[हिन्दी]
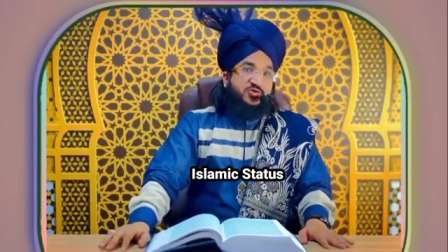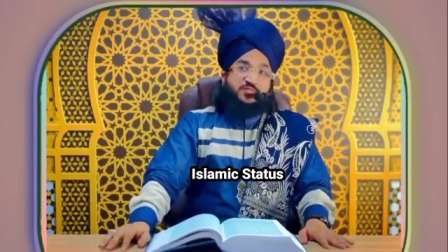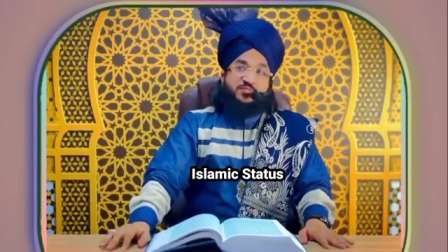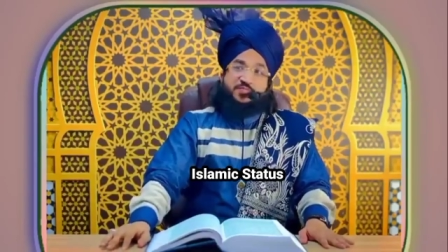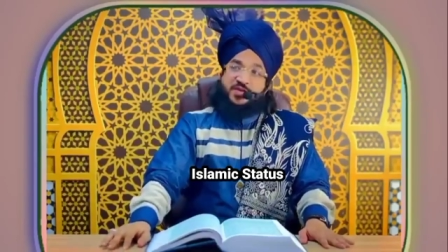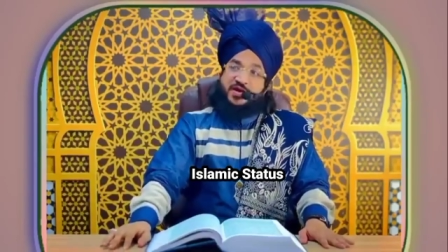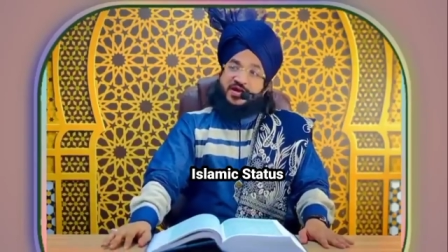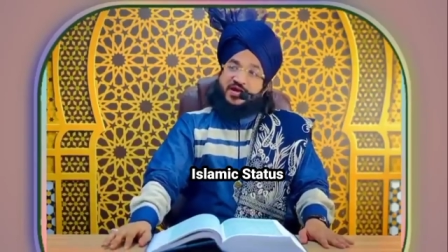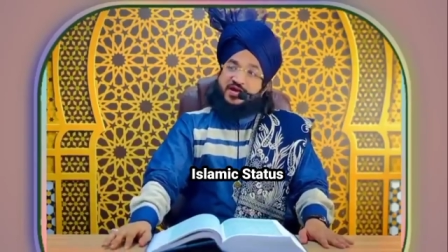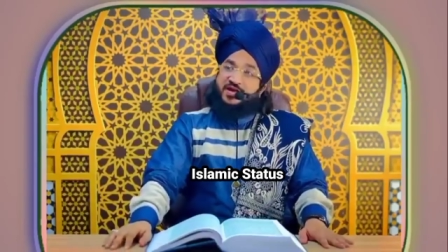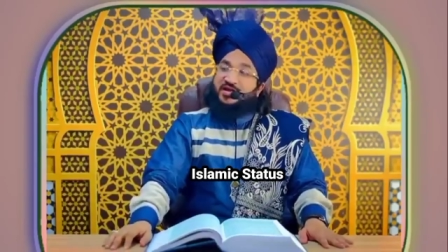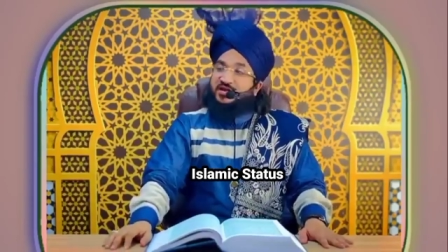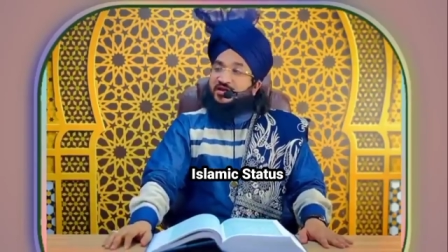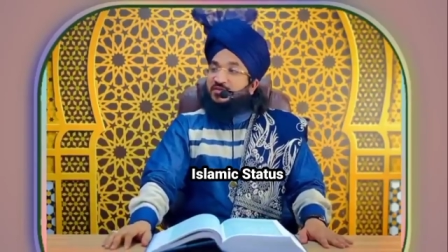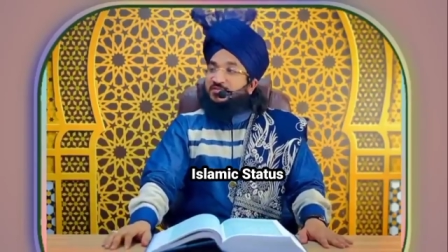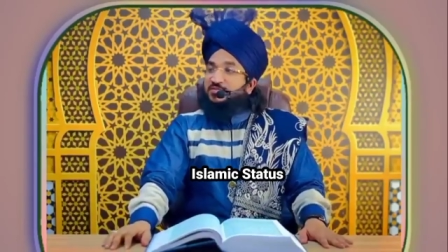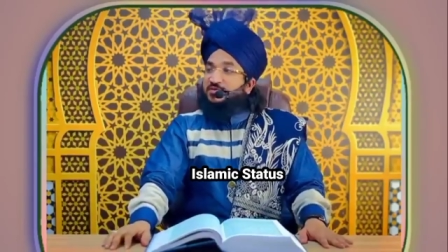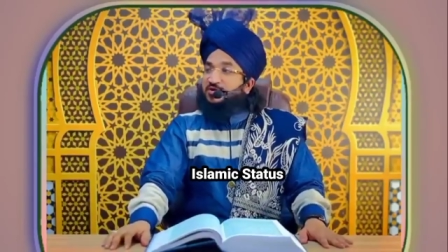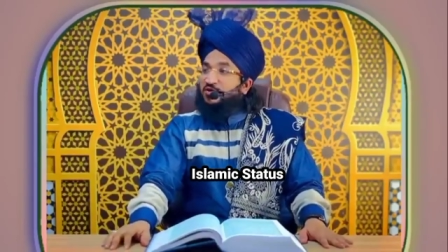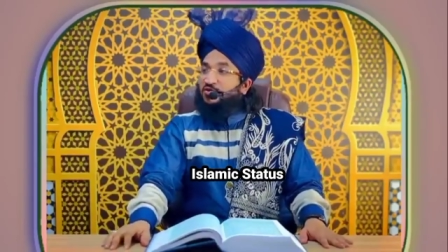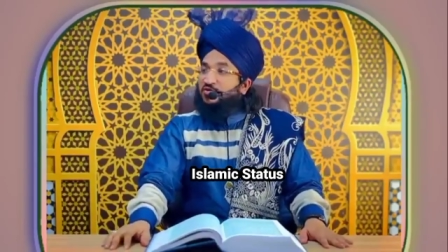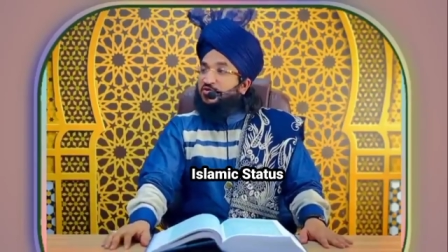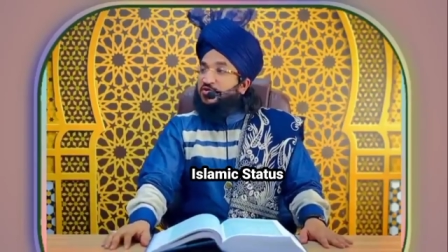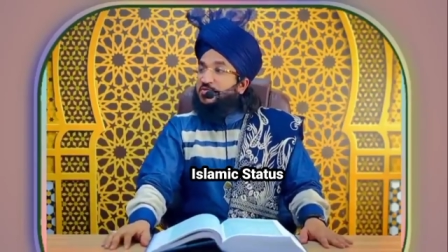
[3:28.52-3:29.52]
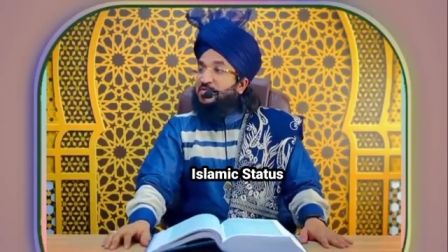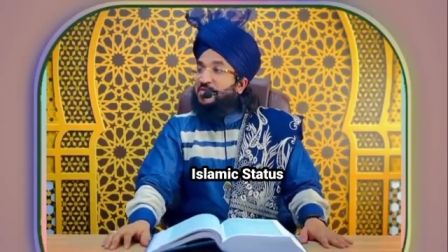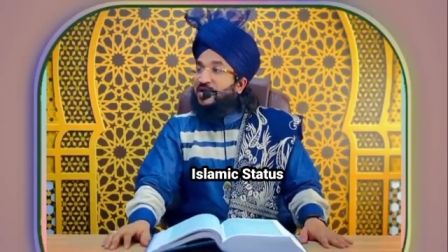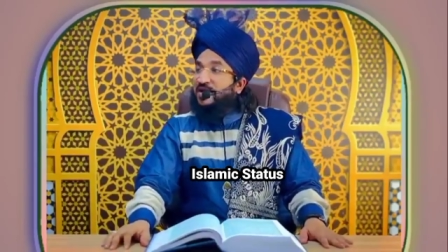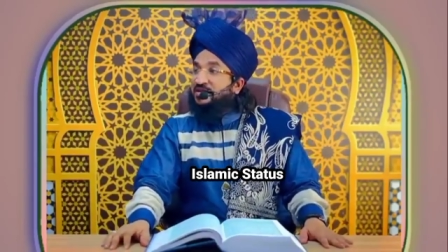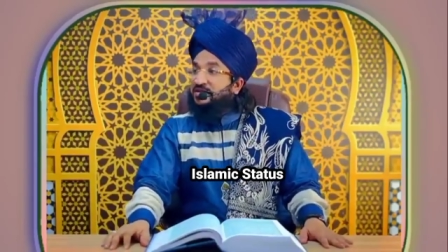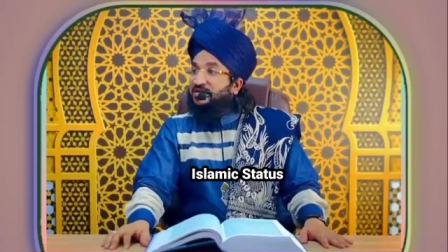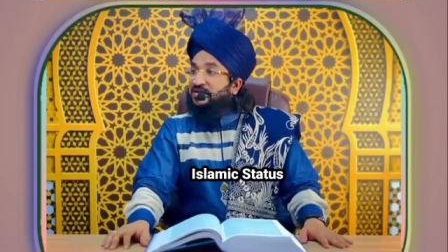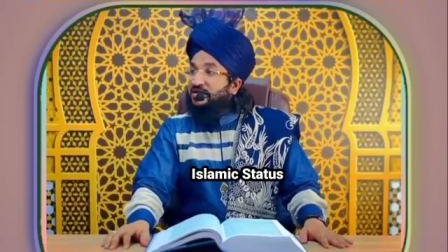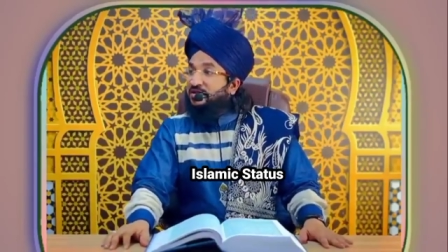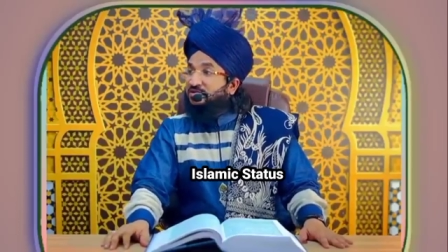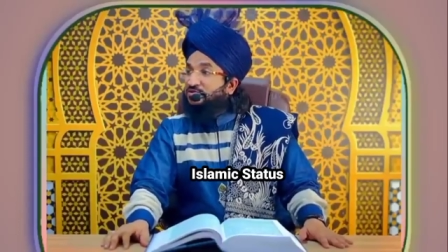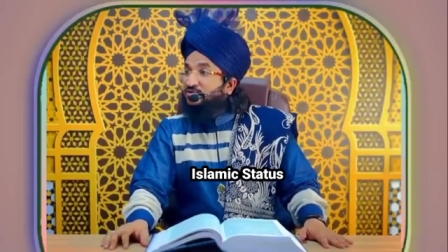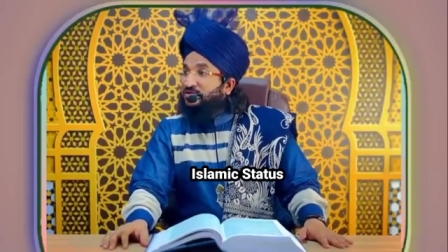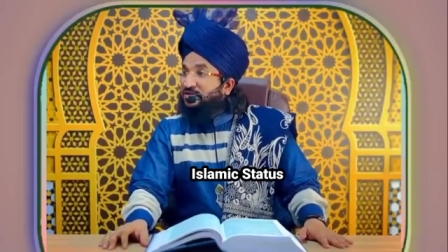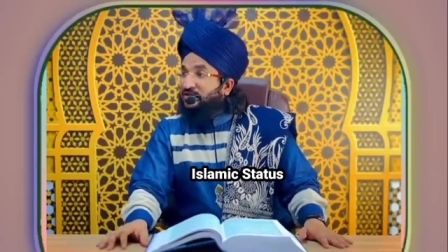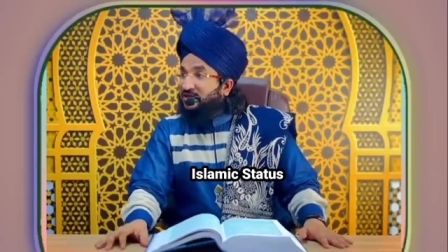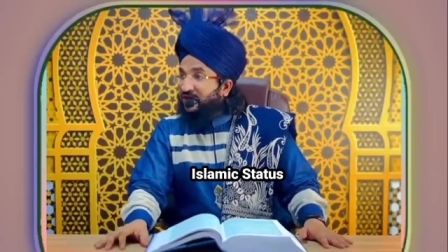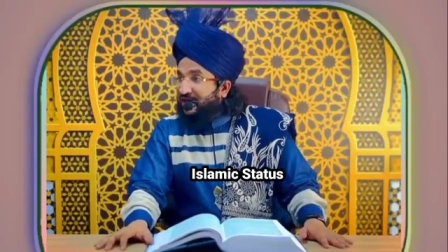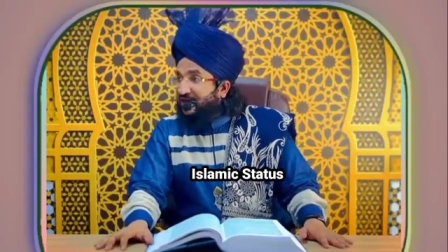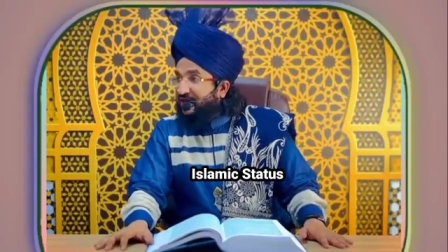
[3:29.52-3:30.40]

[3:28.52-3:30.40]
जो पहले नबियों को मानते तो